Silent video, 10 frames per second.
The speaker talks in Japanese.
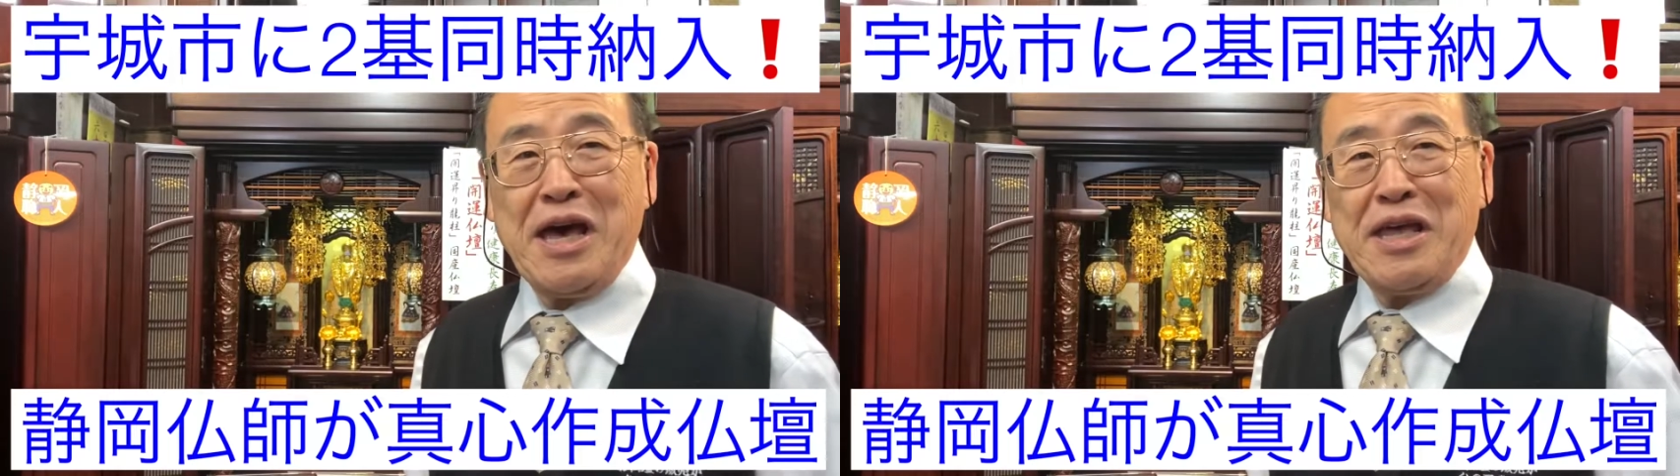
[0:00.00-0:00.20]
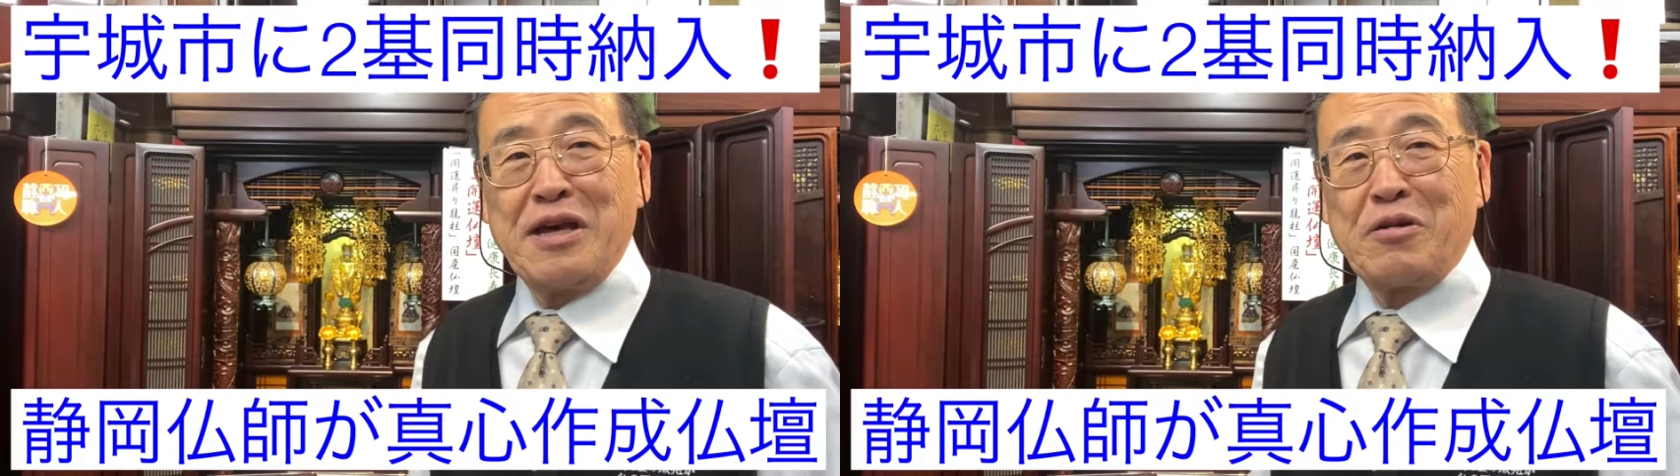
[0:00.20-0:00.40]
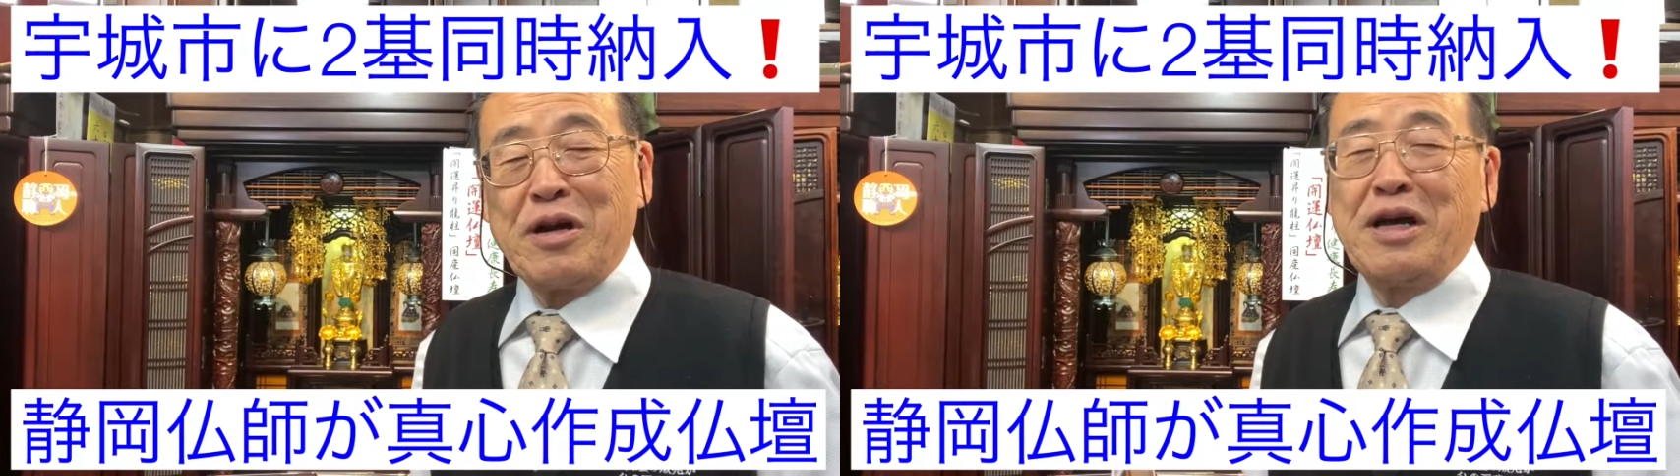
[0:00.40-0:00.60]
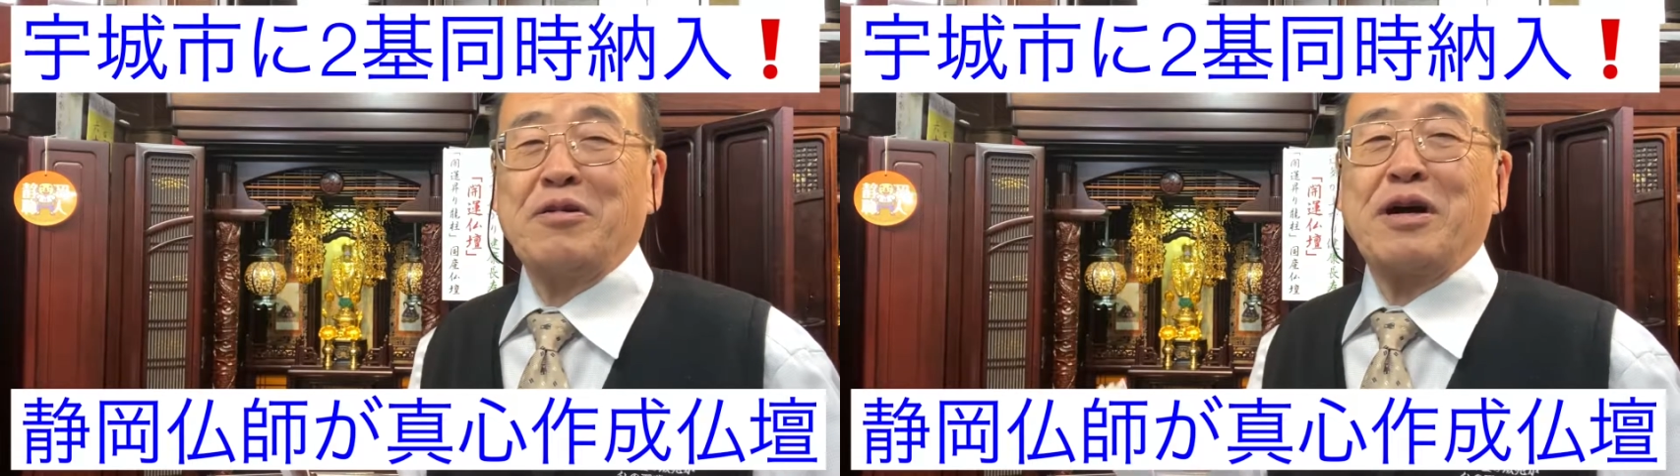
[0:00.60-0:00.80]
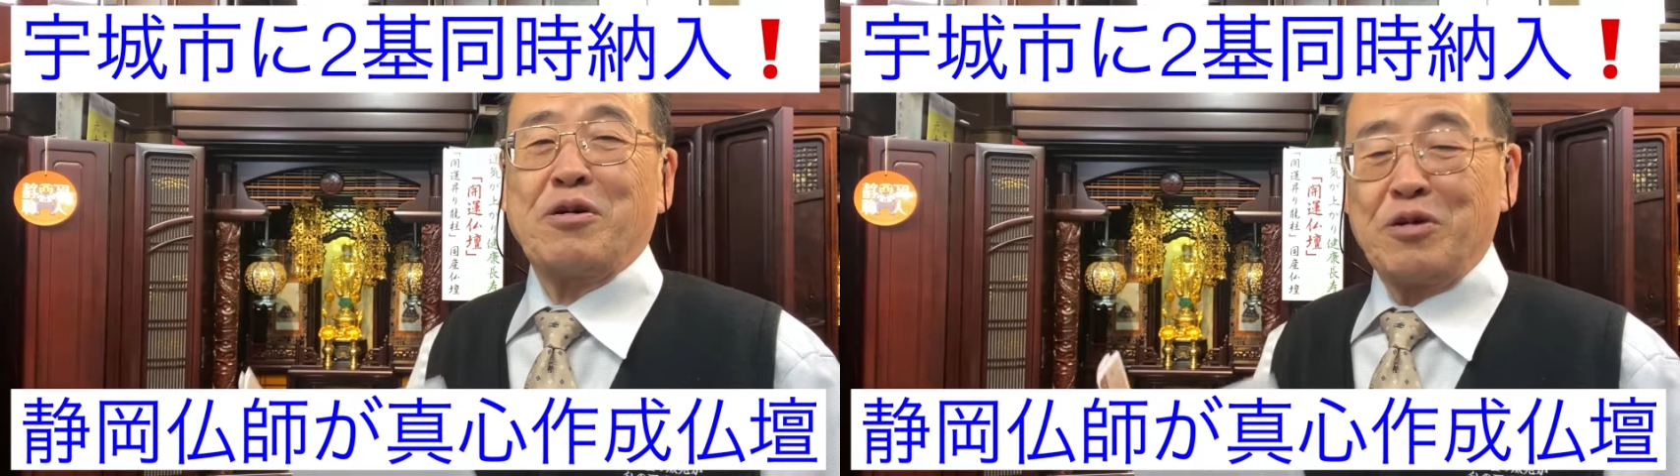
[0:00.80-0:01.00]
で、これはよ
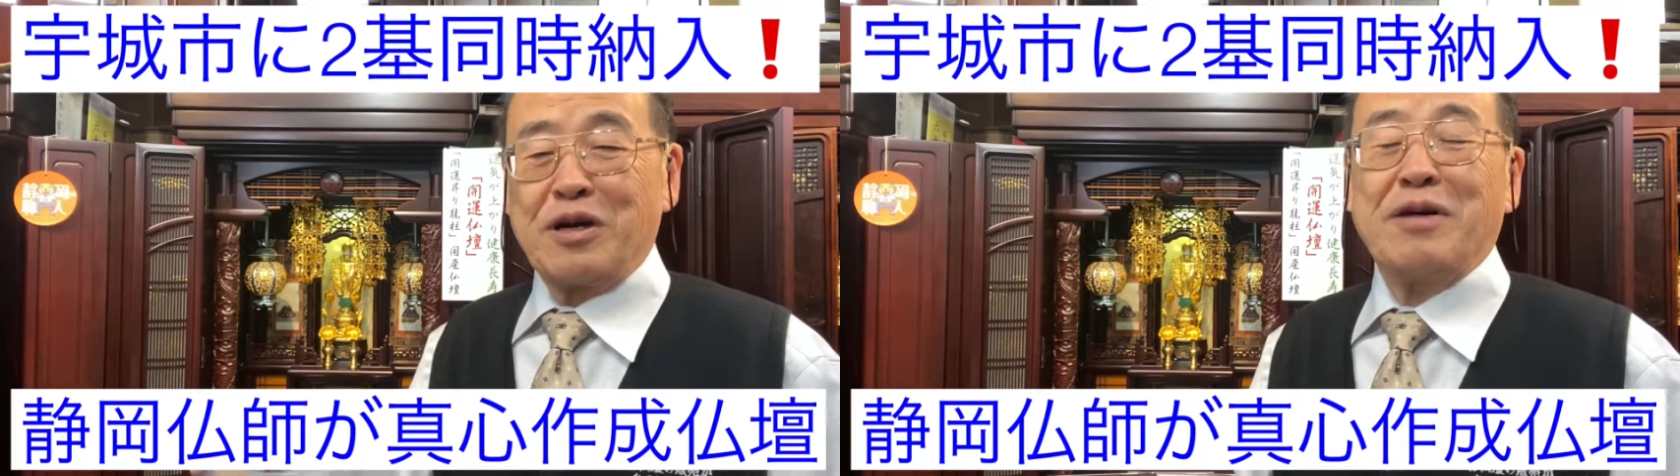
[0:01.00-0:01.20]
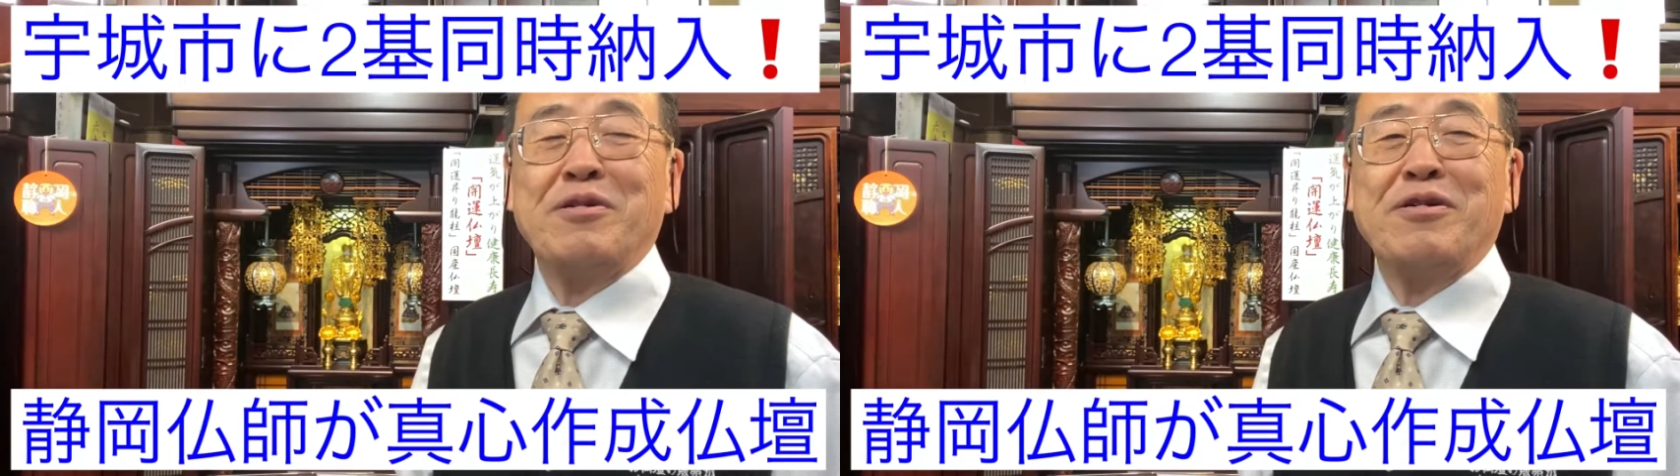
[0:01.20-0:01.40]
か、この家紋